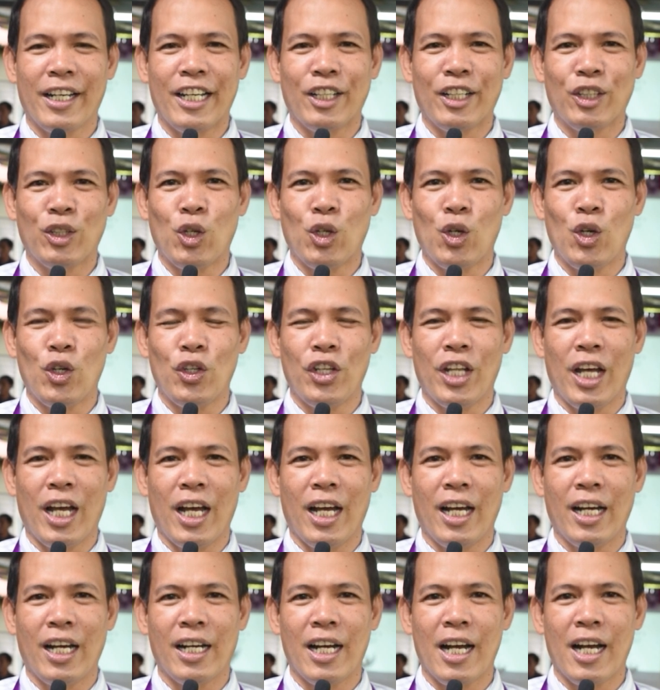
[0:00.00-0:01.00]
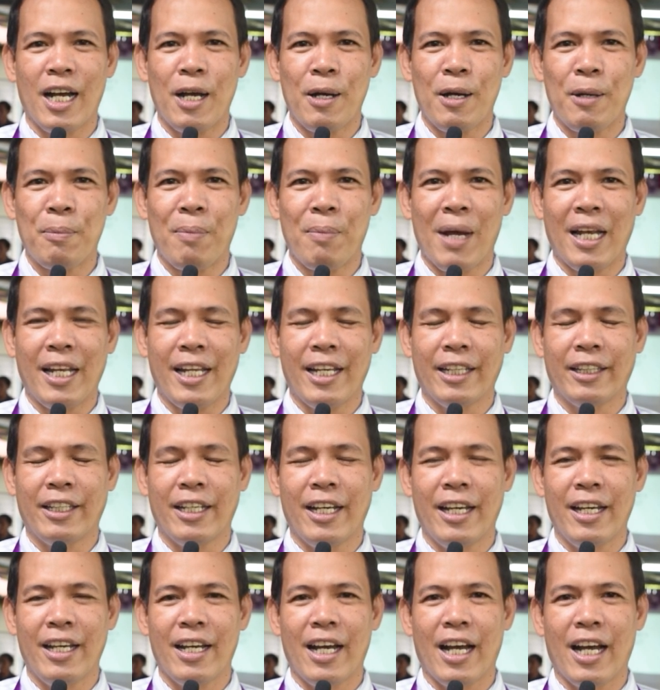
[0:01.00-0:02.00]
na ito ng uh, ah,
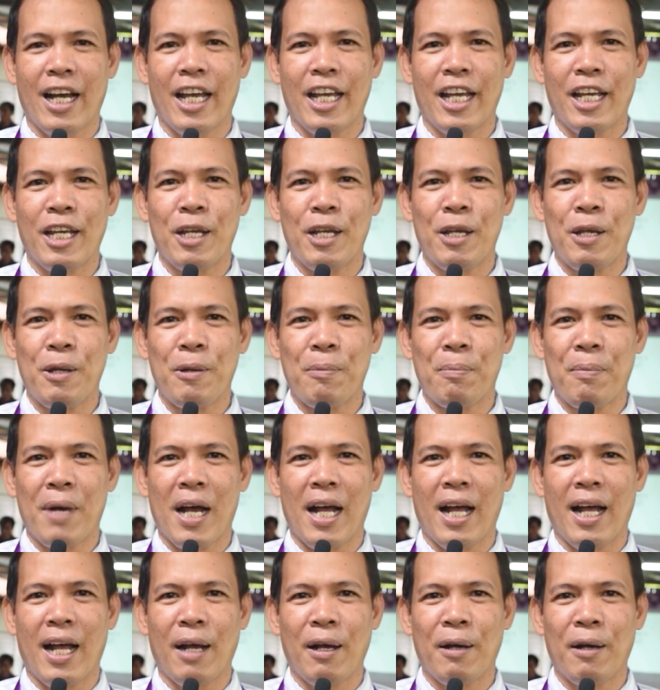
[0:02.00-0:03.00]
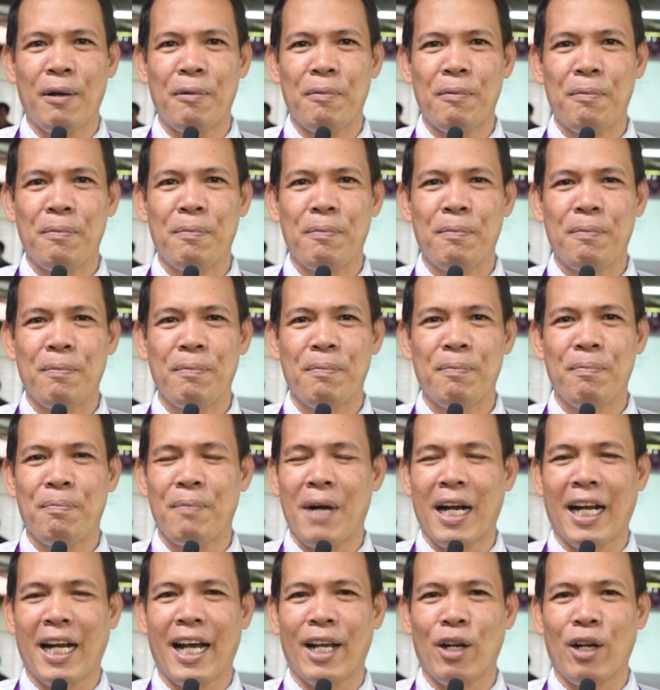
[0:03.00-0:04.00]
Balite ay ma-
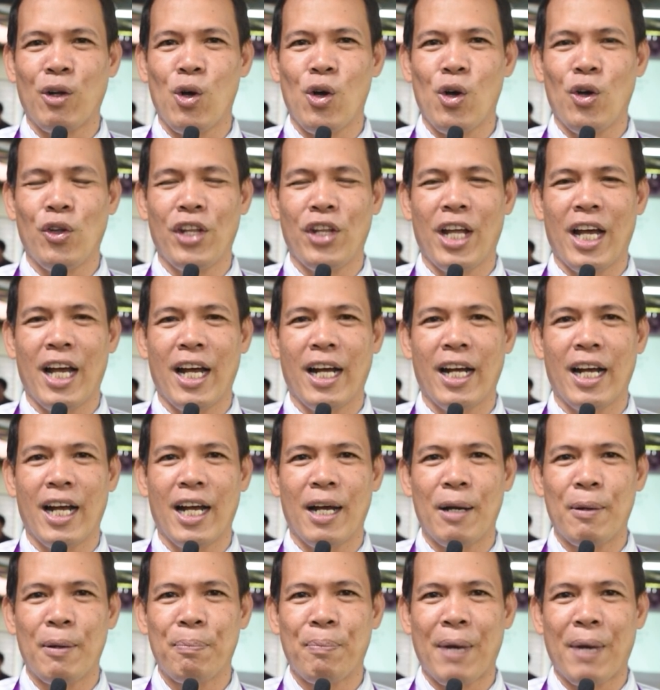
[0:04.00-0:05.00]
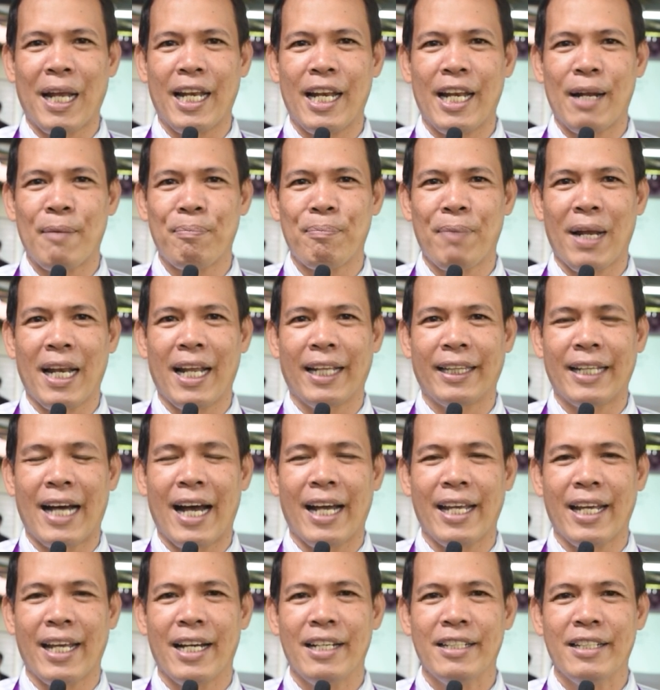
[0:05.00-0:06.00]
magkaroon ng uh,
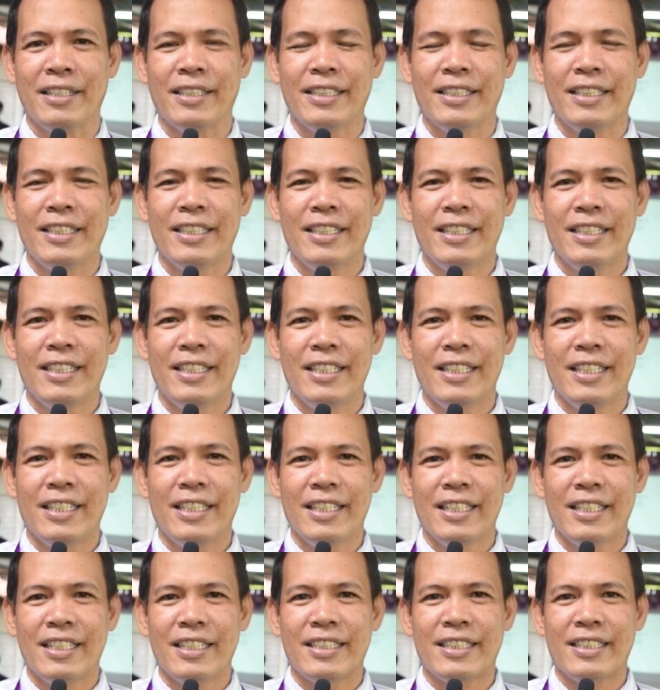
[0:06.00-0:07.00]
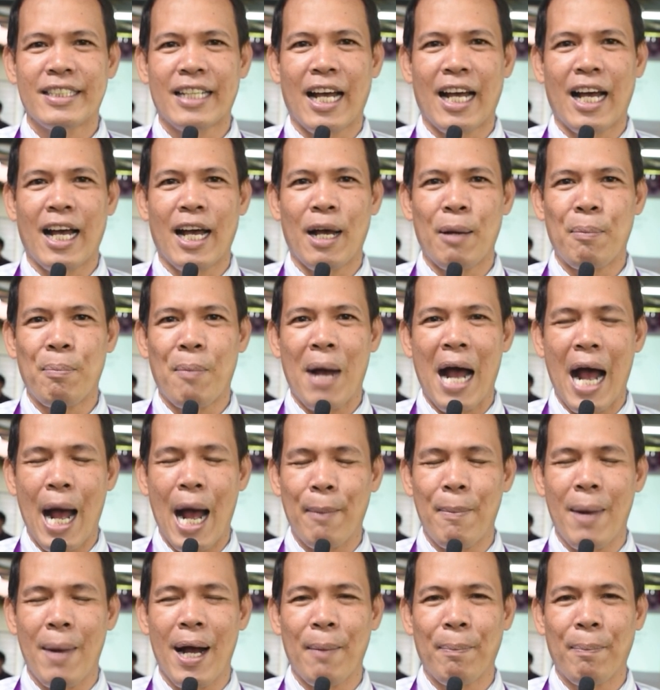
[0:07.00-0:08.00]
pananampalataya sa
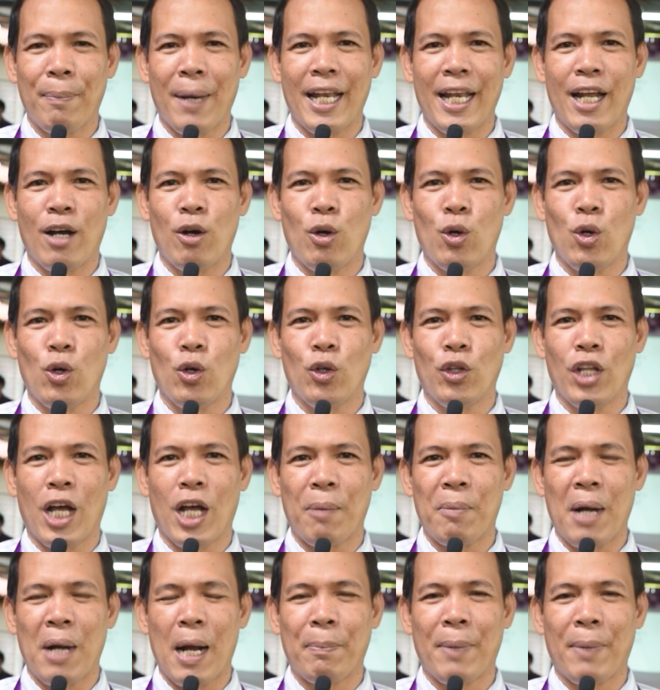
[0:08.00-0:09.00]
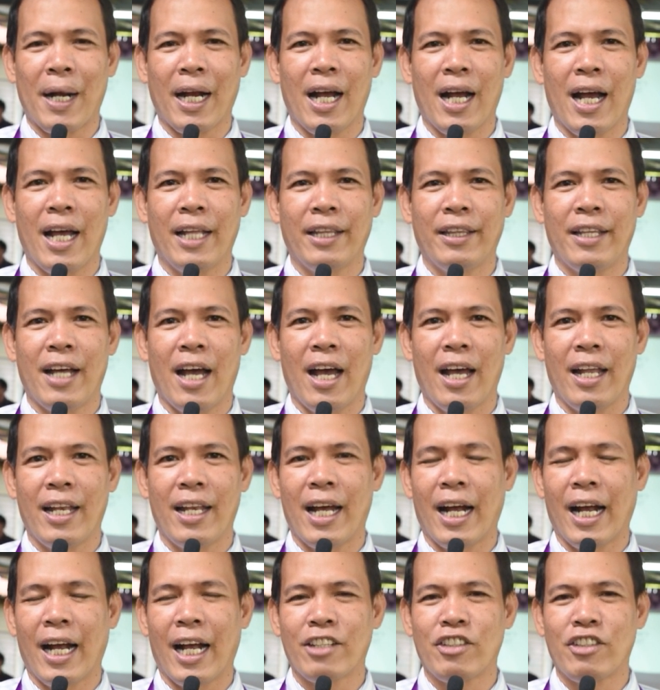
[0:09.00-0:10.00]
mahabang panahon ng mga paghahanda
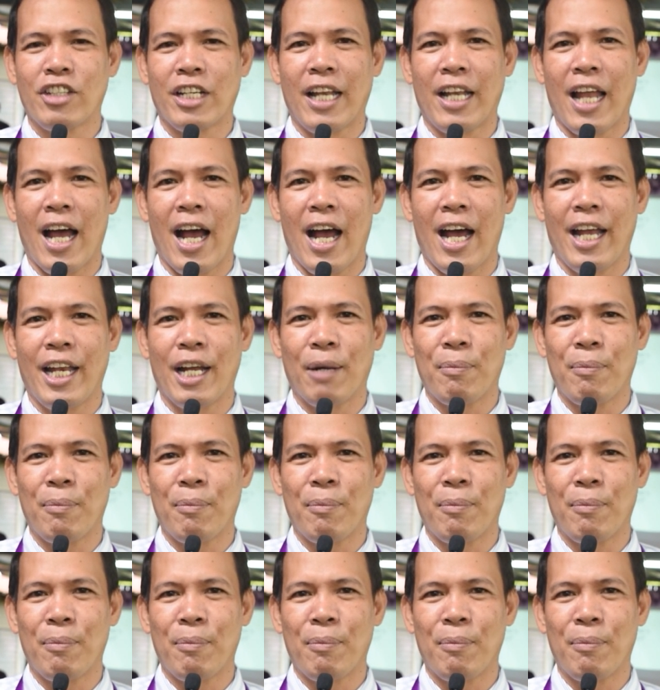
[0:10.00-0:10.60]
ng kasiglahan